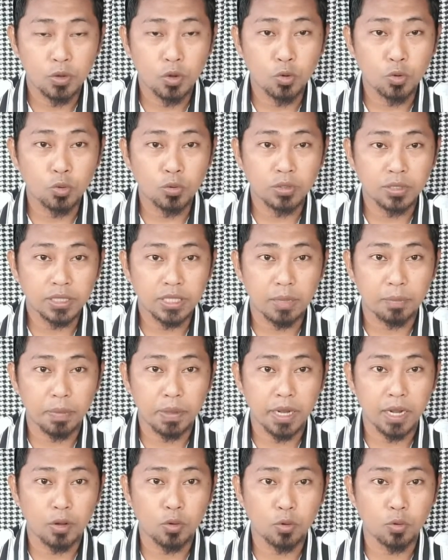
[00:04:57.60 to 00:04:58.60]
nung sa
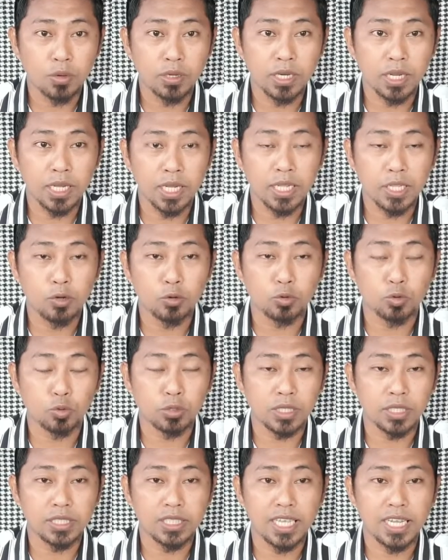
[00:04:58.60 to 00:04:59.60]
panahon na
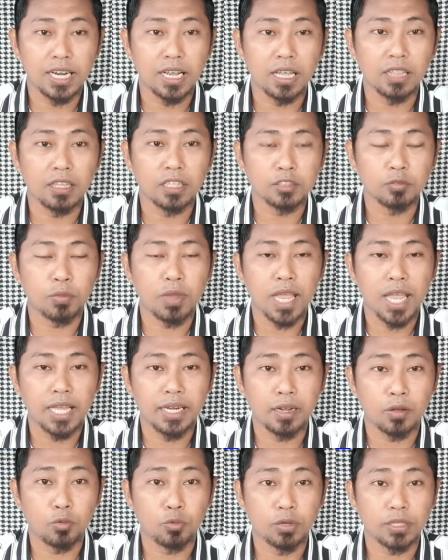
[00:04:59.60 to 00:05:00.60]
inutusan siya ng Allah
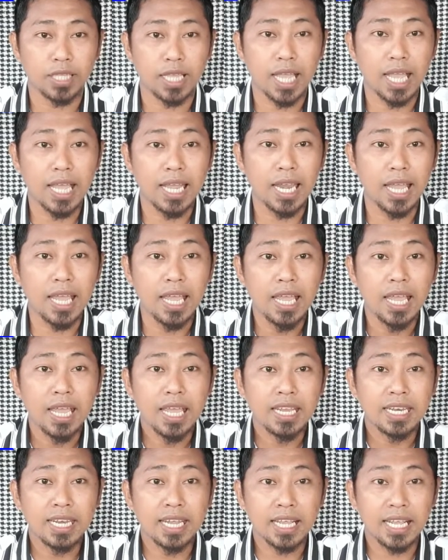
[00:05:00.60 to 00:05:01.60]
subhanahu wa ta'ala,
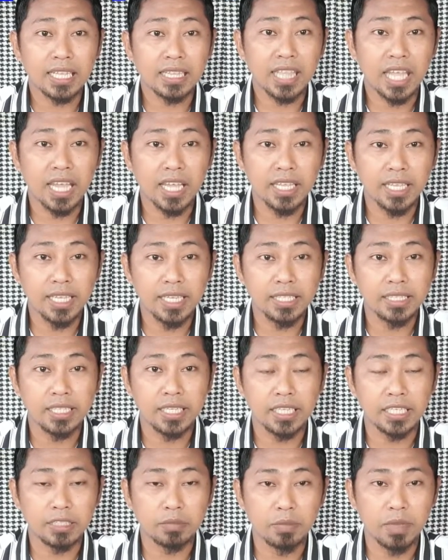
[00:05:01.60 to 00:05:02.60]
na katayin
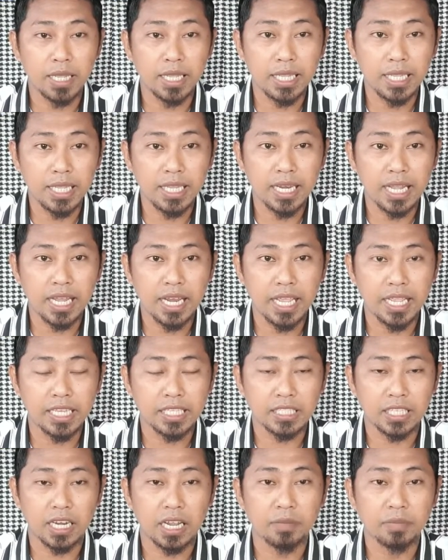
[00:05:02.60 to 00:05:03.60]
si Ismail
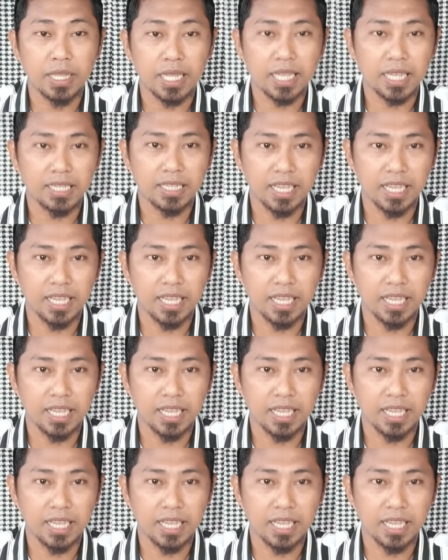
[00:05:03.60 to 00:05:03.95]
alayhi salam na